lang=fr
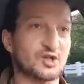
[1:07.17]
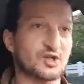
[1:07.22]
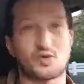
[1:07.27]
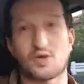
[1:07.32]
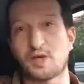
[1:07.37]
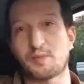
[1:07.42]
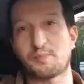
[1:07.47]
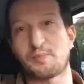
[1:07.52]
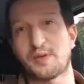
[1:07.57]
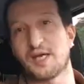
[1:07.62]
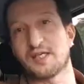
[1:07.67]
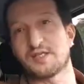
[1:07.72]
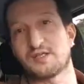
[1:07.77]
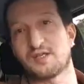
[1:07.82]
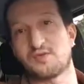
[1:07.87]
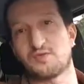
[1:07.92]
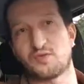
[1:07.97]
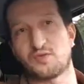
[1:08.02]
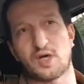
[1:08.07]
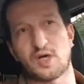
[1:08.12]
on n'a pas
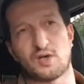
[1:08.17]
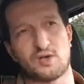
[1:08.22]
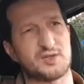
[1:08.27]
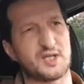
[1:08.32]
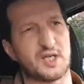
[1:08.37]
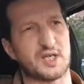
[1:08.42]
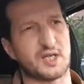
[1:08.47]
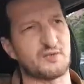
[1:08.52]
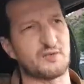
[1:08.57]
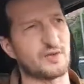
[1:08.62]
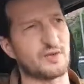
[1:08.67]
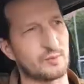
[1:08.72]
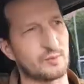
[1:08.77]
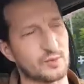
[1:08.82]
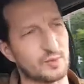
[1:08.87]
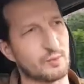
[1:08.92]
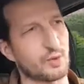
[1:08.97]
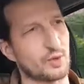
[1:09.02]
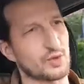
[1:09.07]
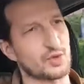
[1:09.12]
été voir le dernier film
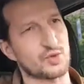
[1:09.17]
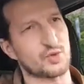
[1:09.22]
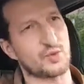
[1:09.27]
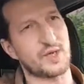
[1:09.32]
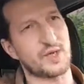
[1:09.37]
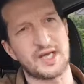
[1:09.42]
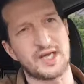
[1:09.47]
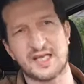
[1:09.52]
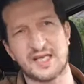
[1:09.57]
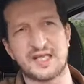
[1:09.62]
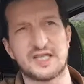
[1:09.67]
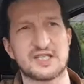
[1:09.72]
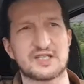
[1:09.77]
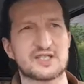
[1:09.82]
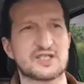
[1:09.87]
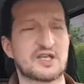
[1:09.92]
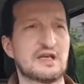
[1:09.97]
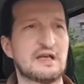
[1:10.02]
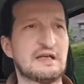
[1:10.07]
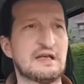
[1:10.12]
de Bruce
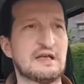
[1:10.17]
Willis,